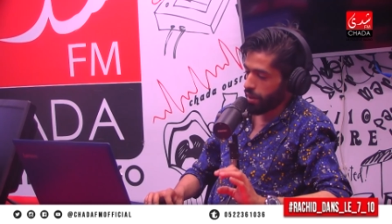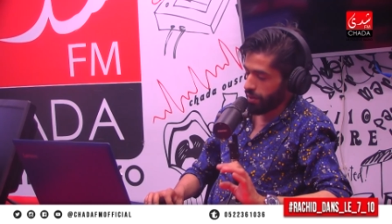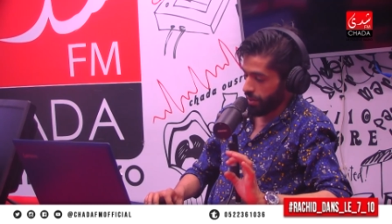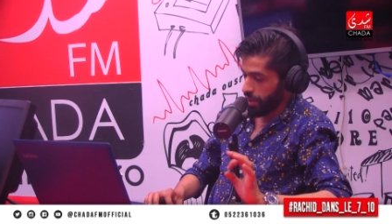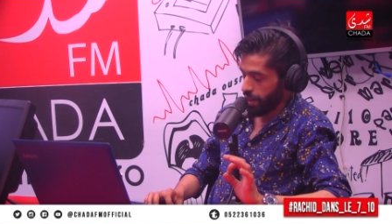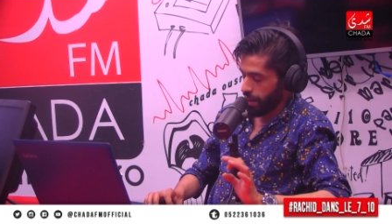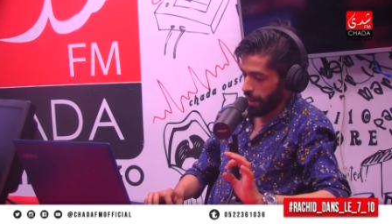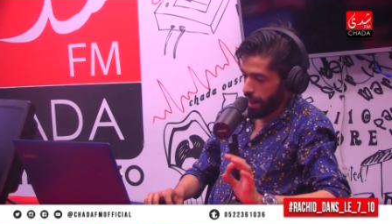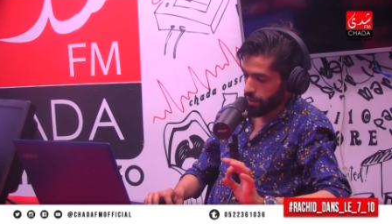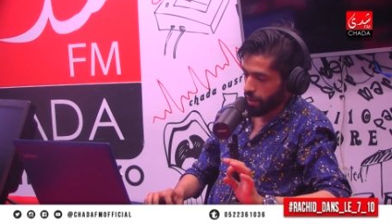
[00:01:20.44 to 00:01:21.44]
ديال
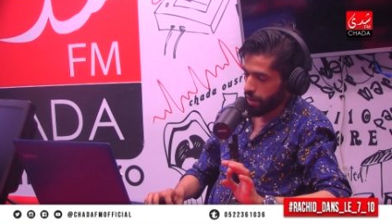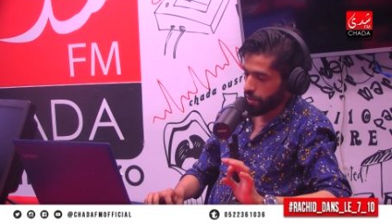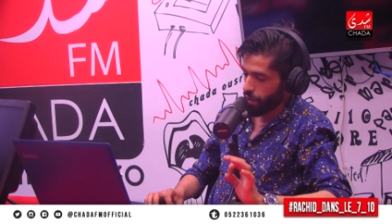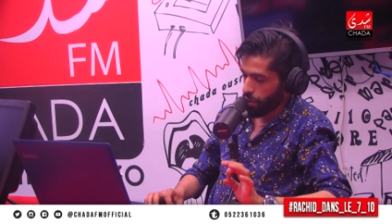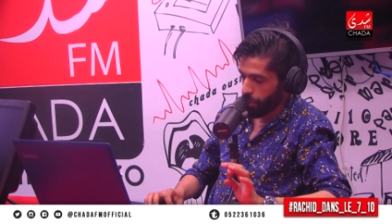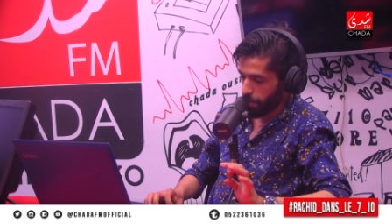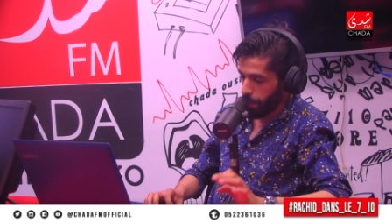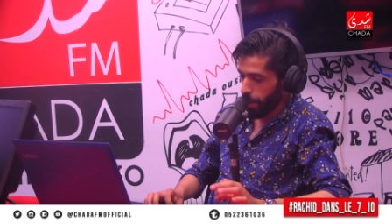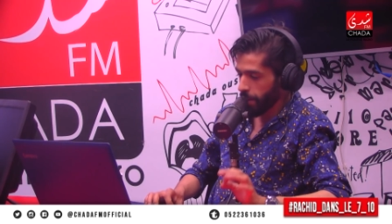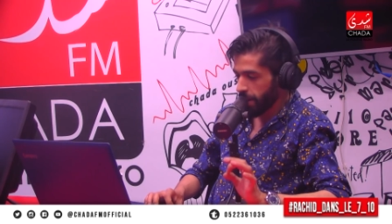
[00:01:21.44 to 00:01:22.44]
الاكثريه ديال
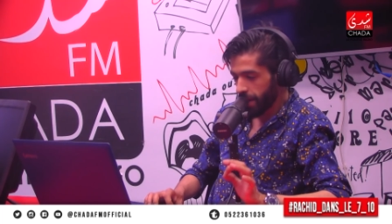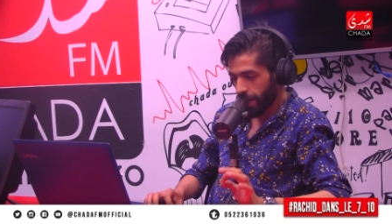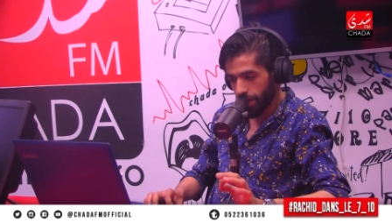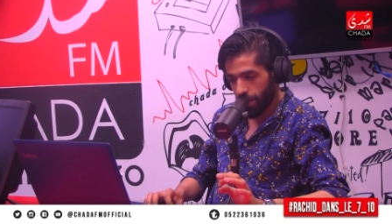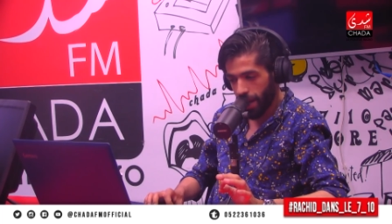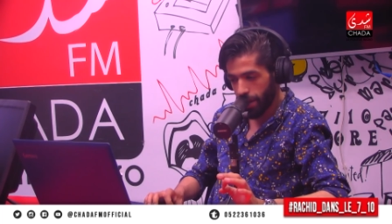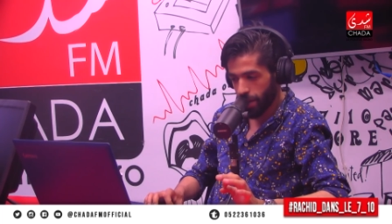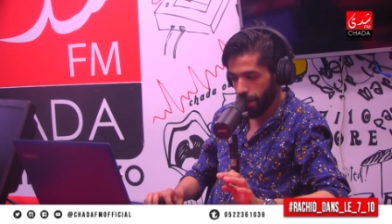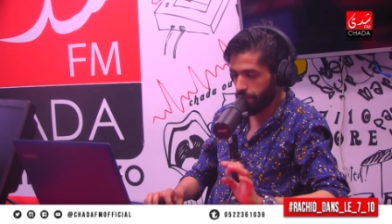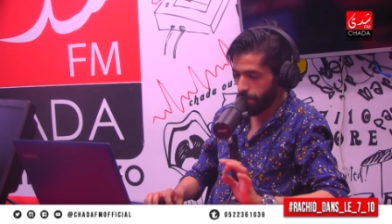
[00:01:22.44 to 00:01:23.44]
اوروبا كانت
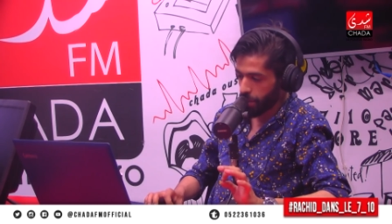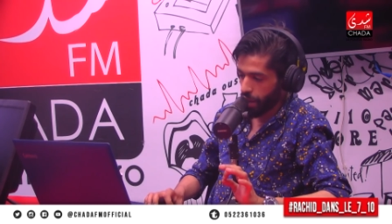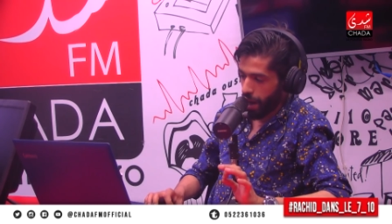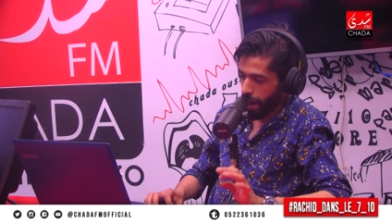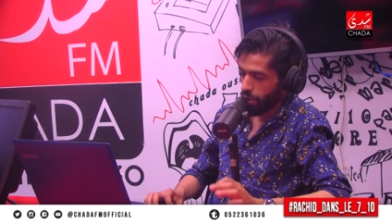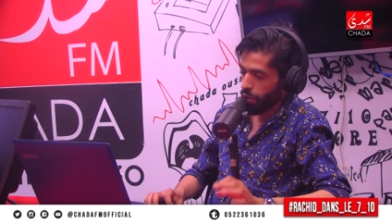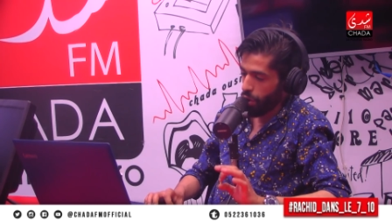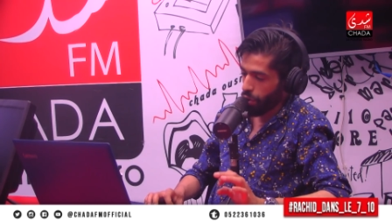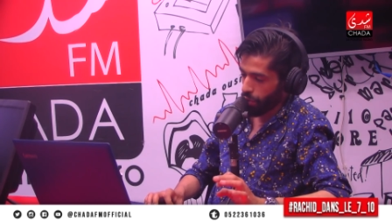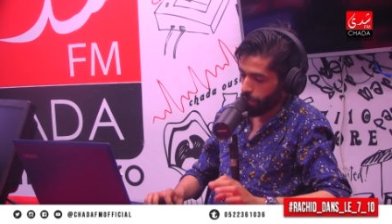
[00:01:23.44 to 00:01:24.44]
عايشه في مجاعه
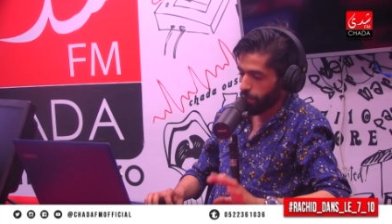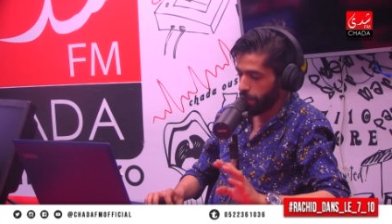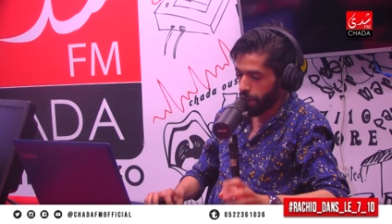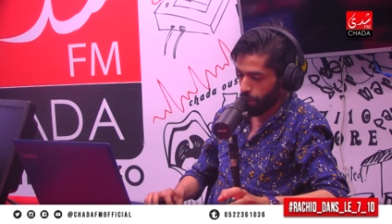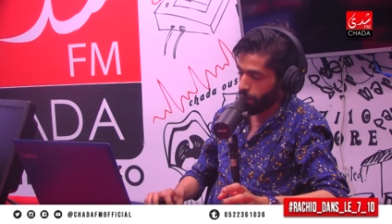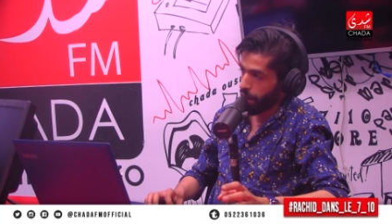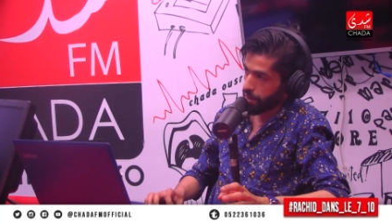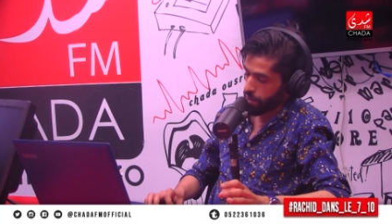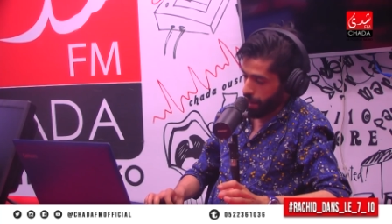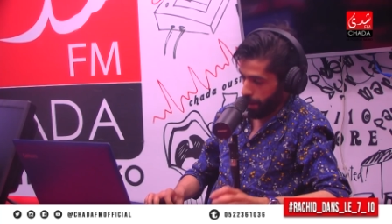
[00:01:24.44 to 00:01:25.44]
وحروب بين الامراء
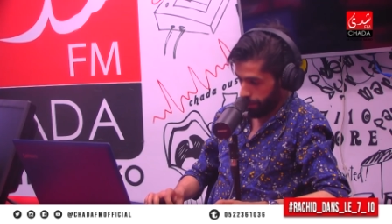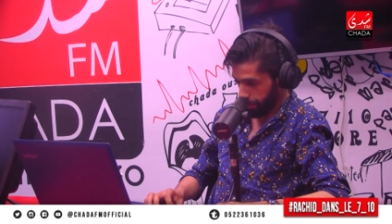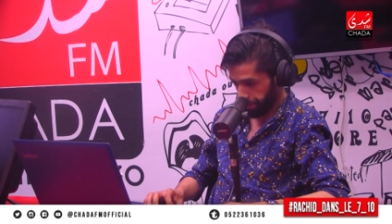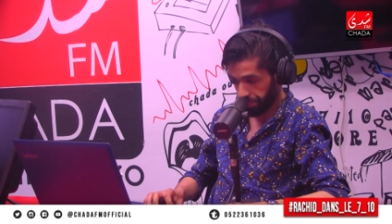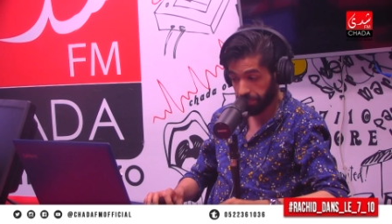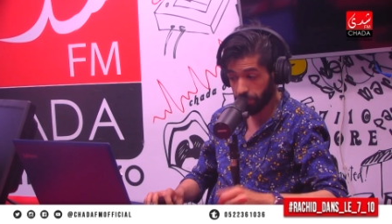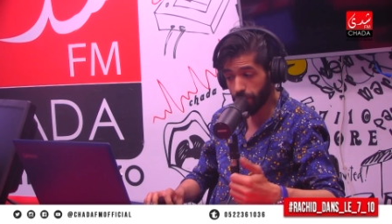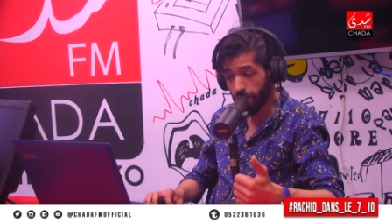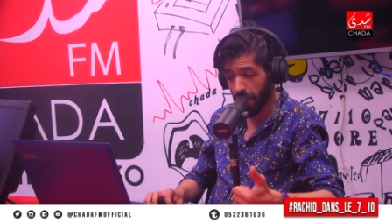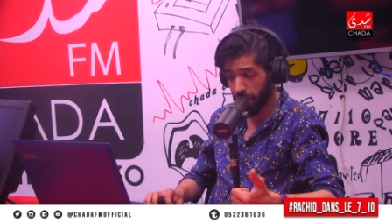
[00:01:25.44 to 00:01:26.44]
ديالها وي
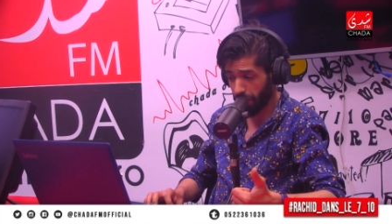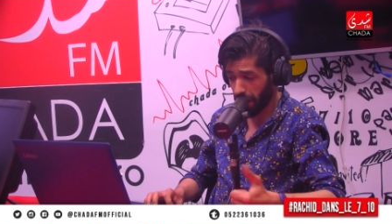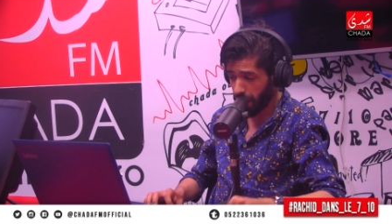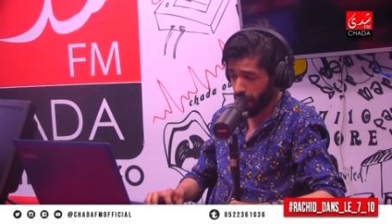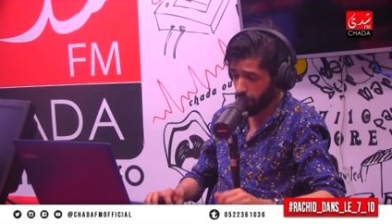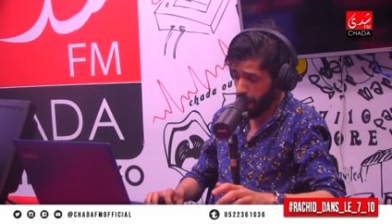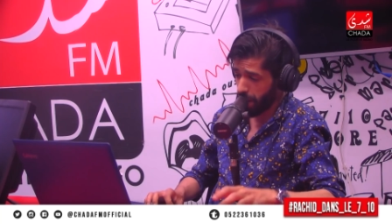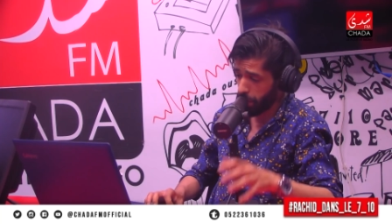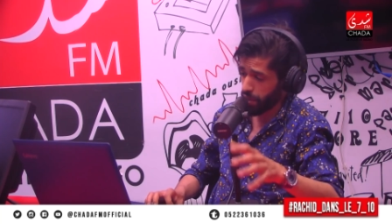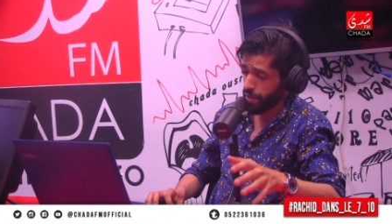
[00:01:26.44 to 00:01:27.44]
افريقيا
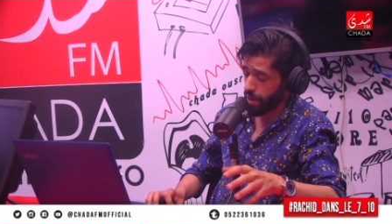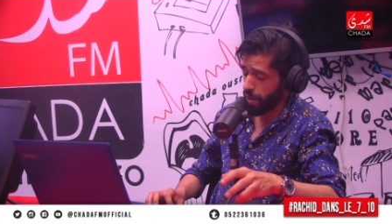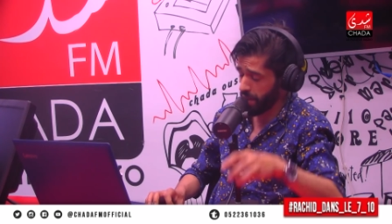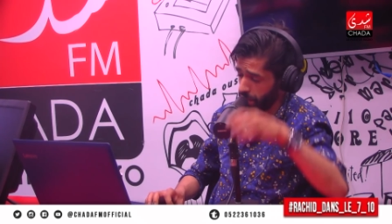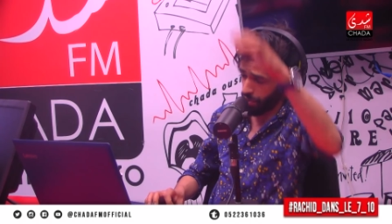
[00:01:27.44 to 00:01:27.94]
والعالم الاسلامي في